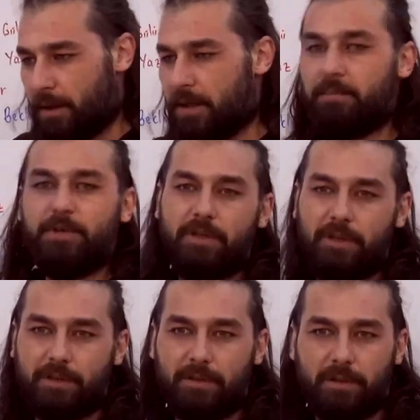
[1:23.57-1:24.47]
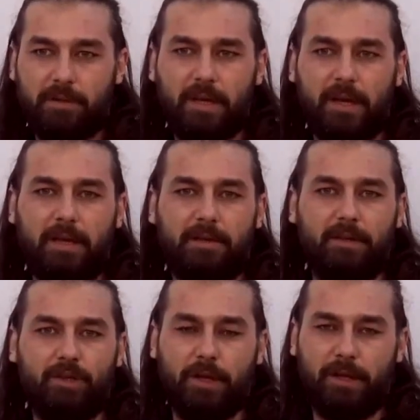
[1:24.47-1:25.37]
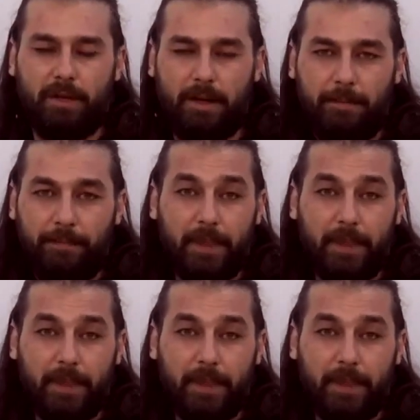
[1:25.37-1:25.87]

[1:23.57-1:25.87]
gitmiştir. Terk ettiği şehrine.